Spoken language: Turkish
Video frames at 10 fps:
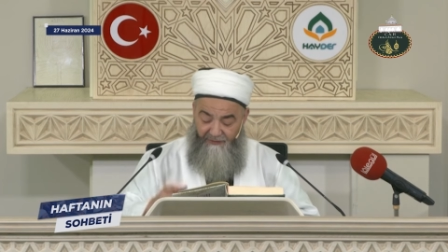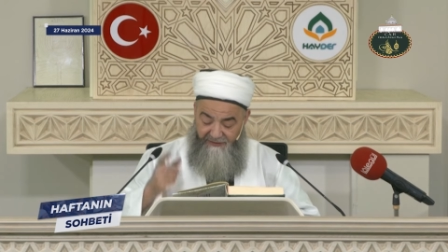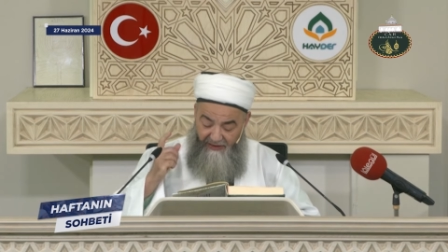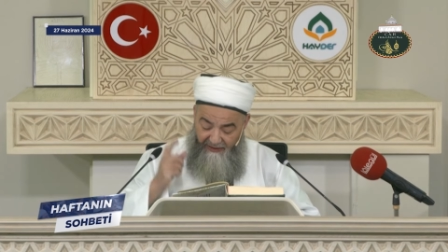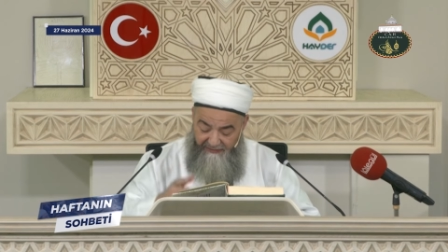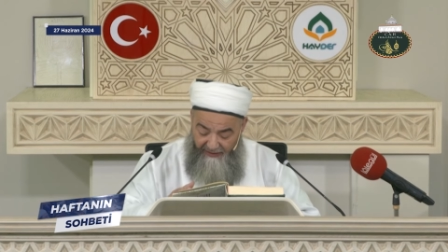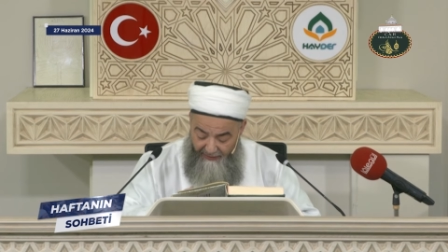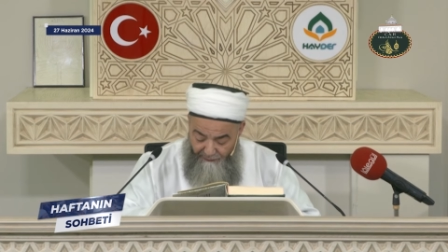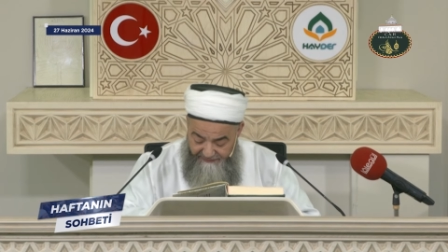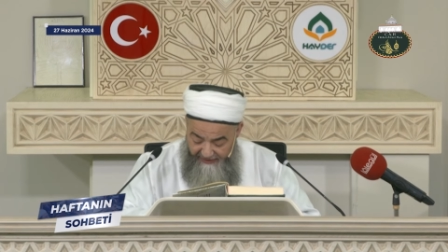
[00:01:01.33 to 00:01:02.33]
ve
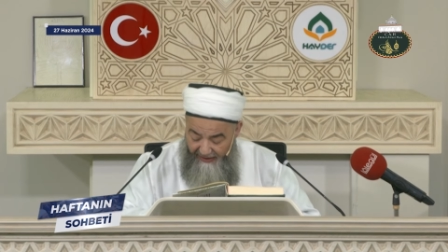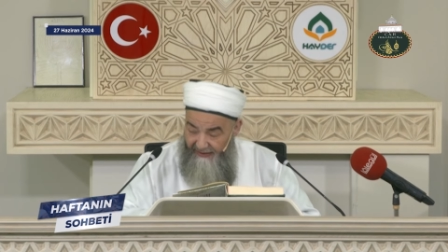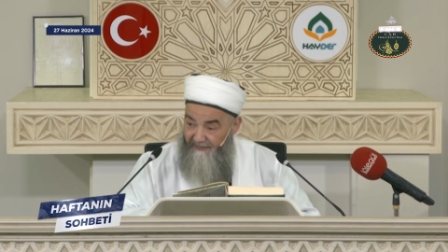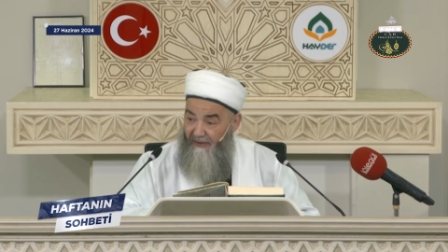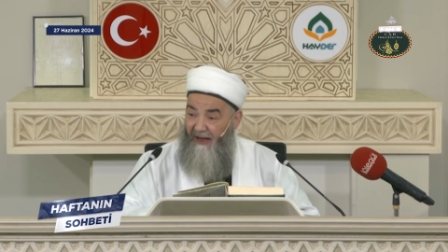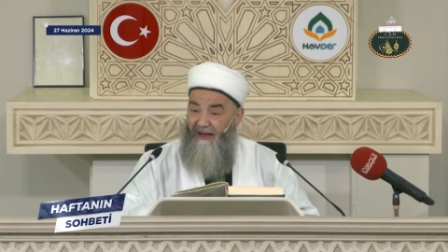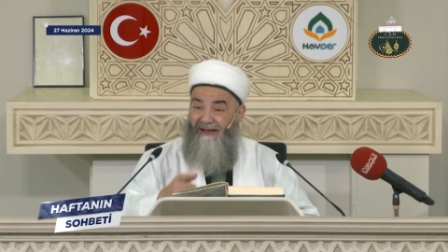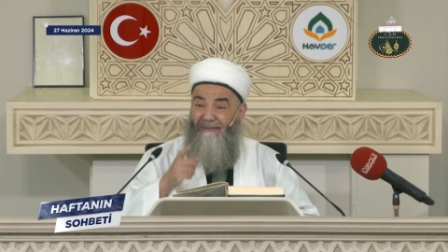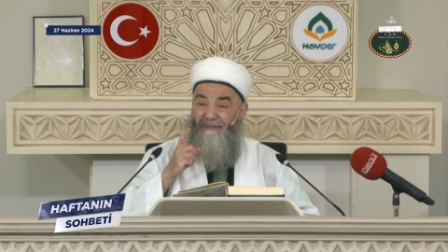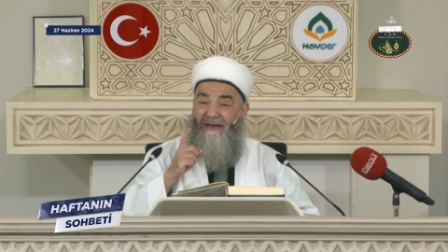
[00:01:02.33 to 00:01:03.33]
şahidâhu zalima
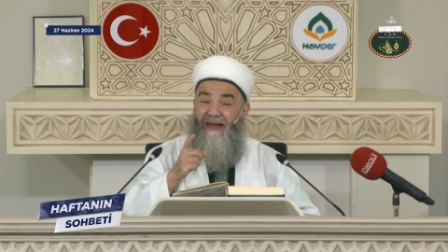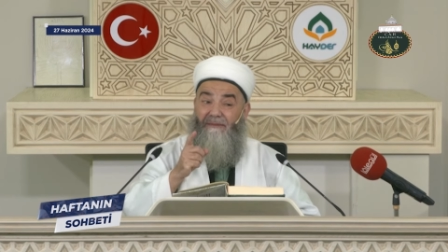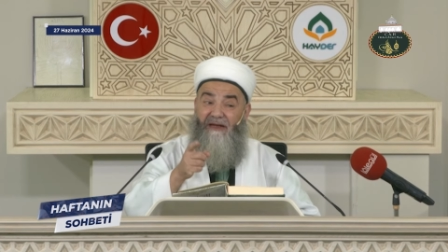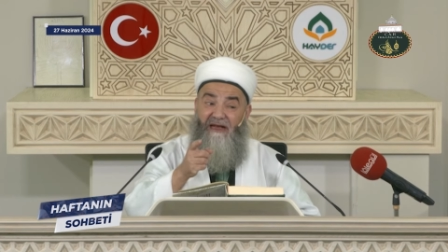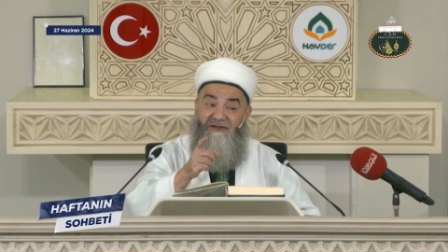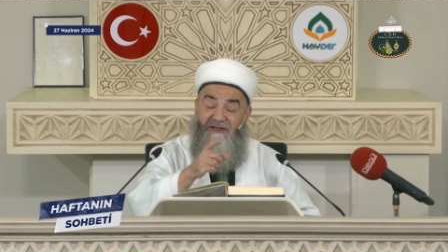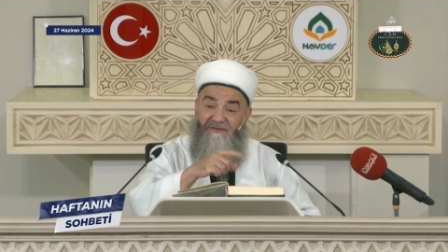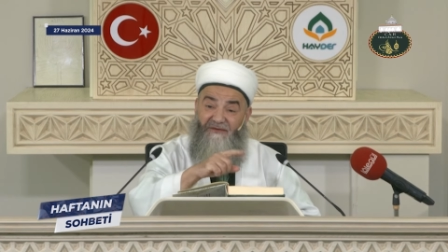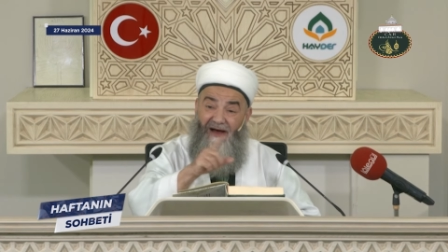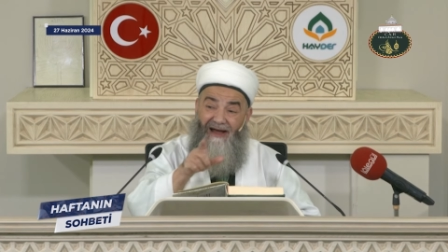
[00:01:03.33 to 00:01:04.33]
bile bile
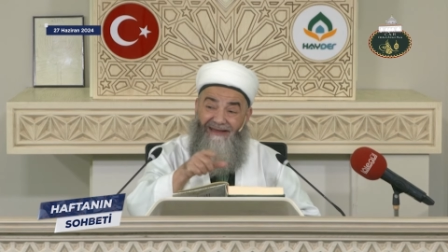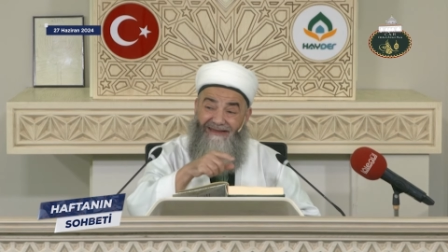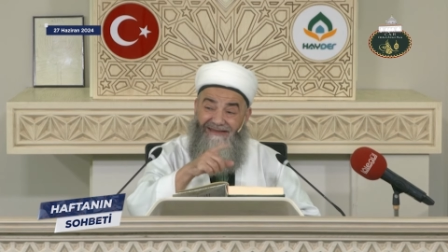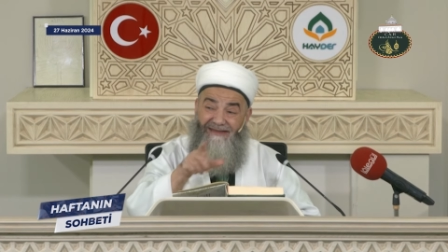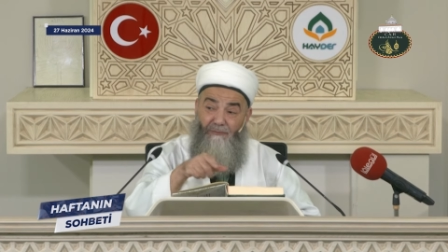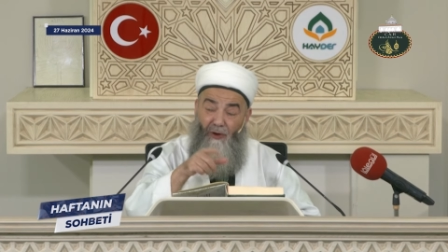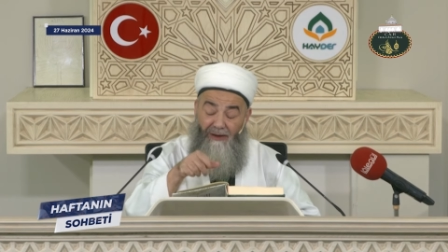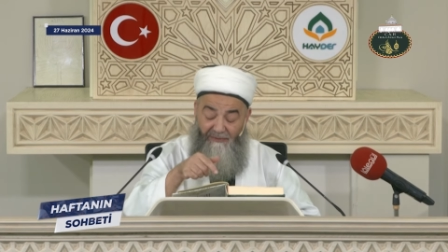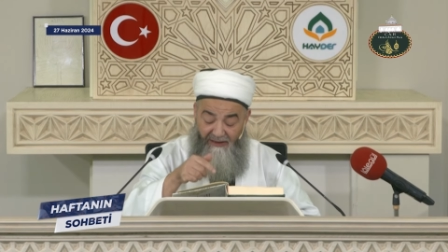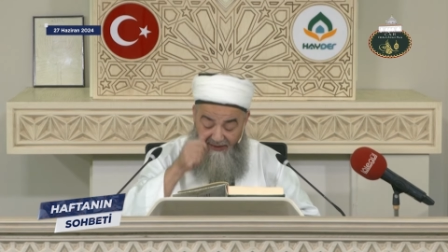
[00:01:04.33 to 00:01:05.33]
faizli
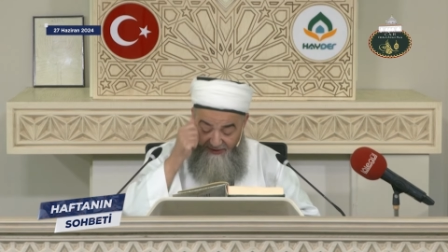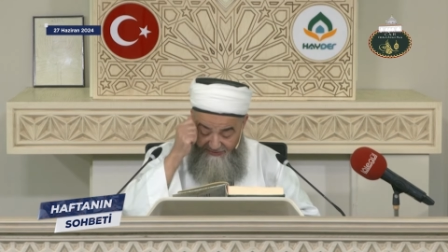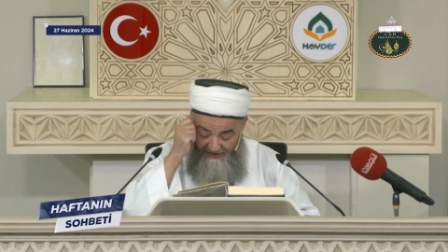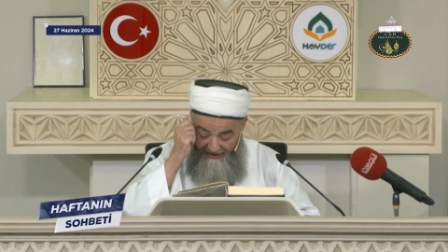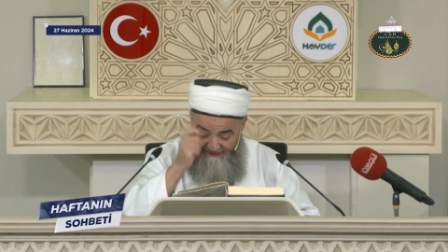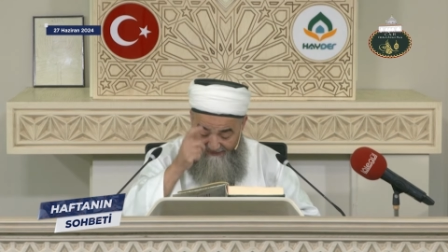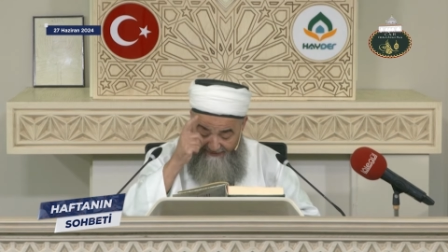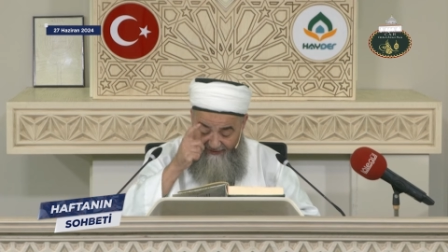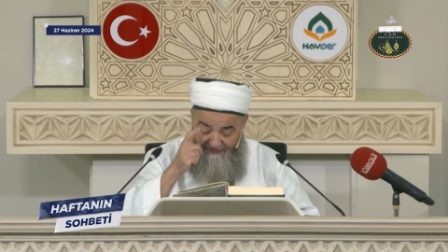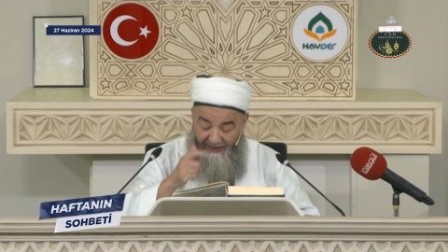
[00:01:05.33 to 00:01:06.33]
muameleye
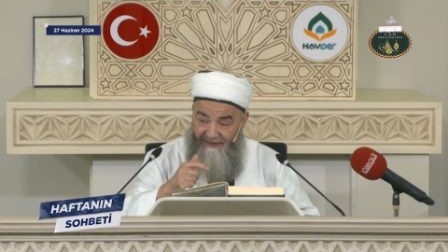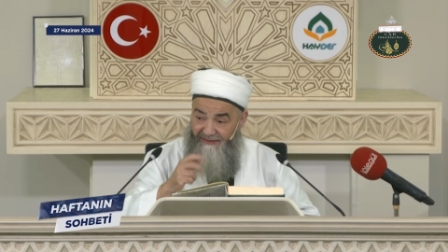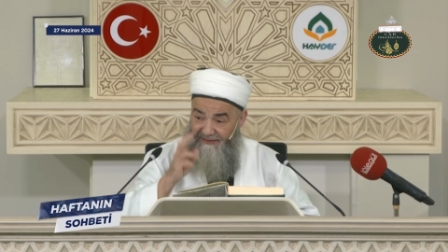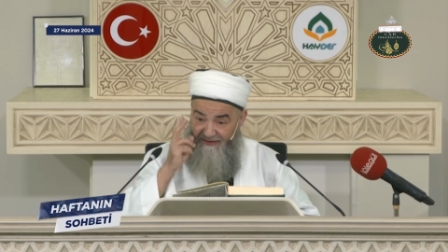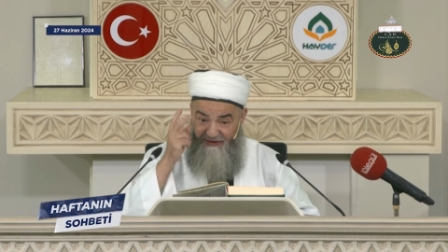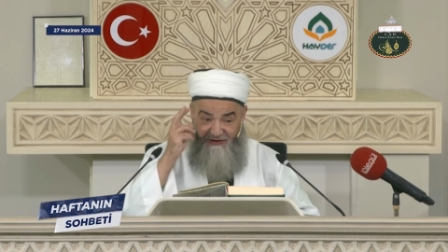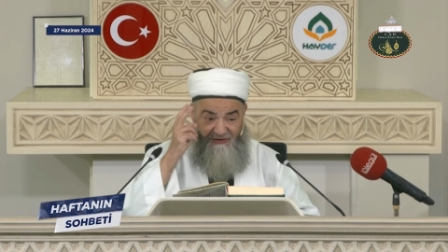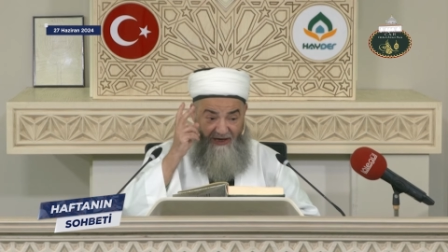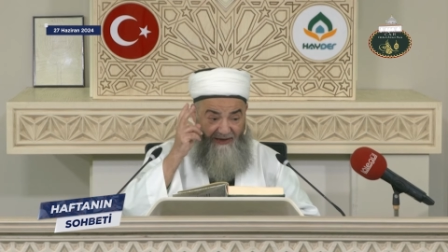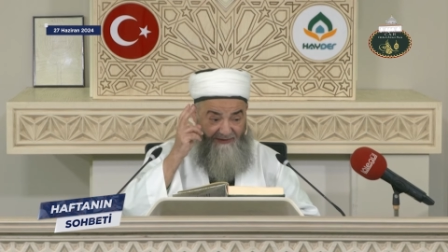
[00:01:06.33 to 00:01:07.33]
şahitlik eden iki
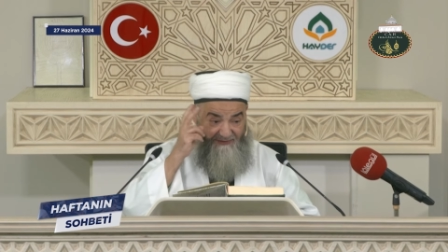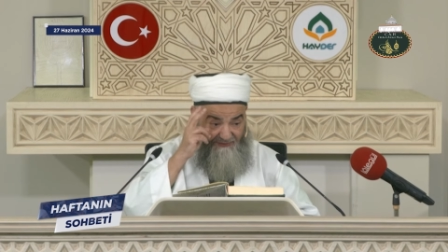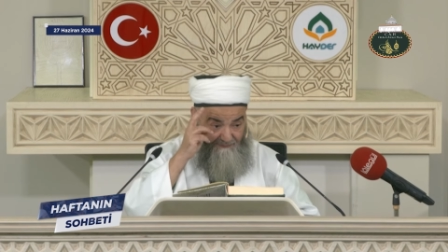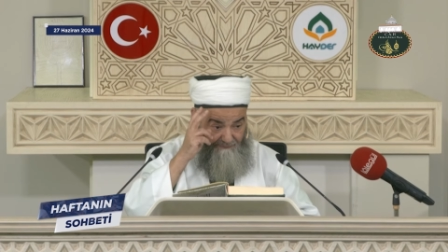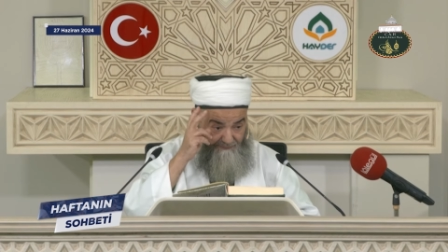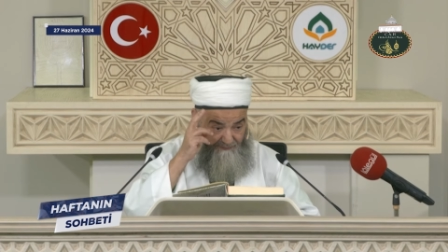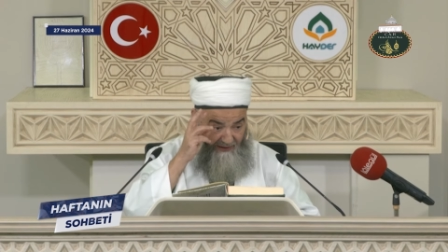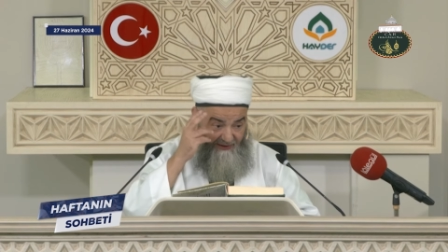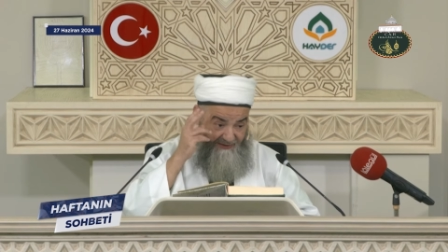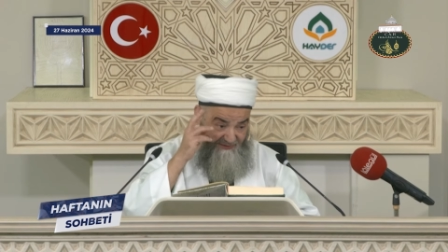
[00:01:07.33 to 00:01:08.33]
şahit.
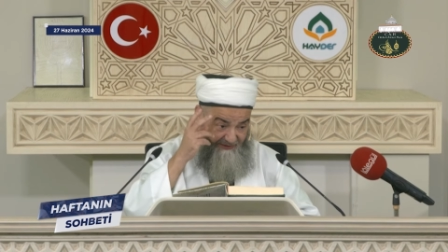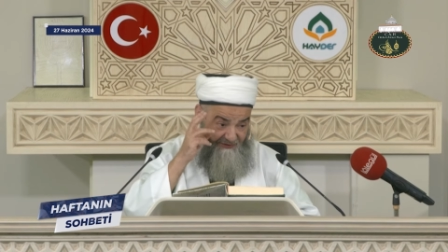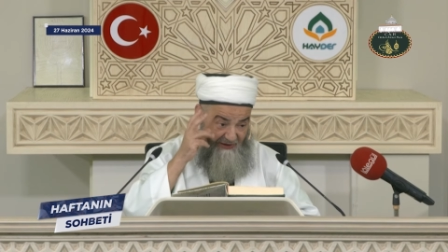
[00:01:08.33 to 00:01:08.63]
En az iki